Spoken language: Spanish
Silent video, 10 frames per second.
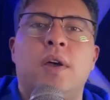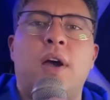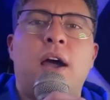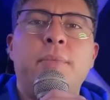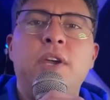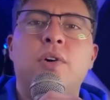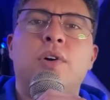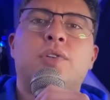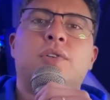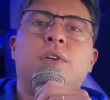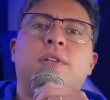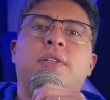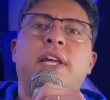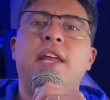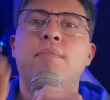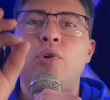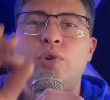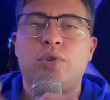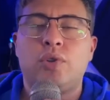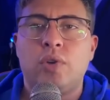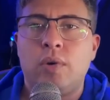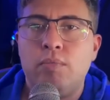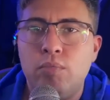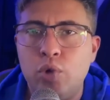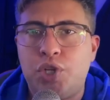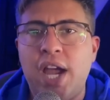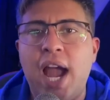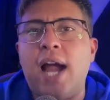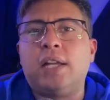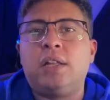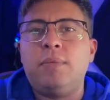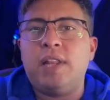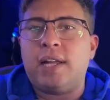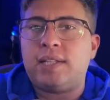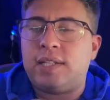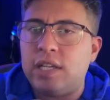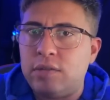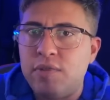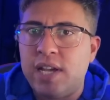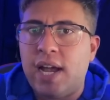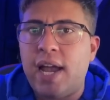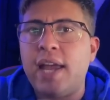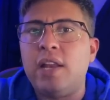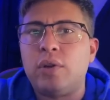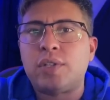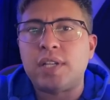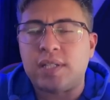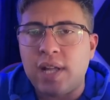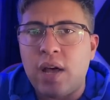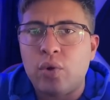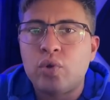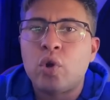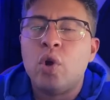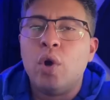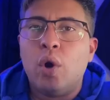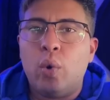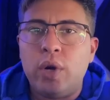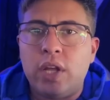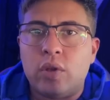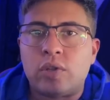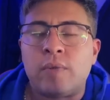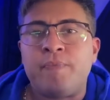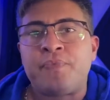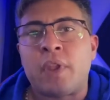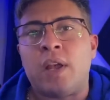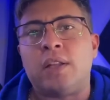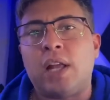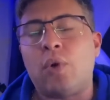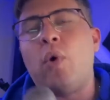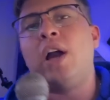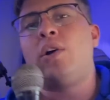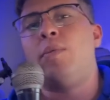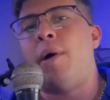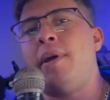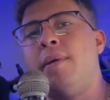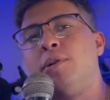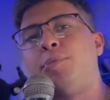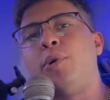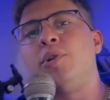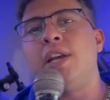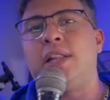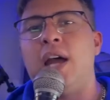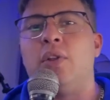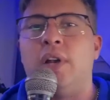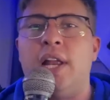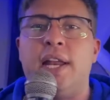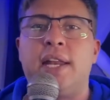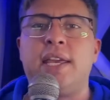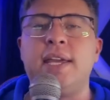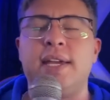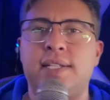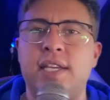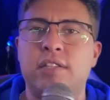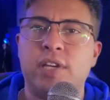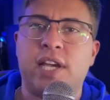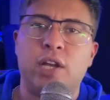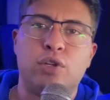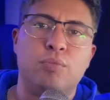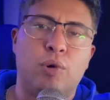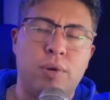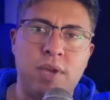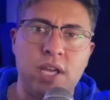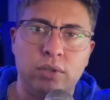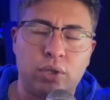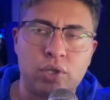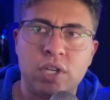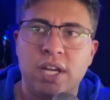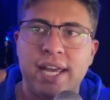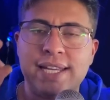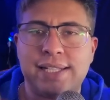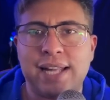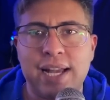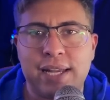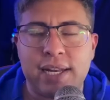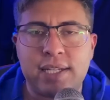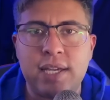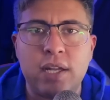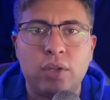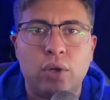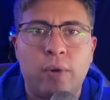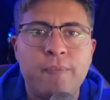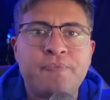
Amigos, tenemos mucha actividad sísmica en los Estados Unidos. Tal cual como habíamos proyectado, la energía sísmica y los movimientos están creciendo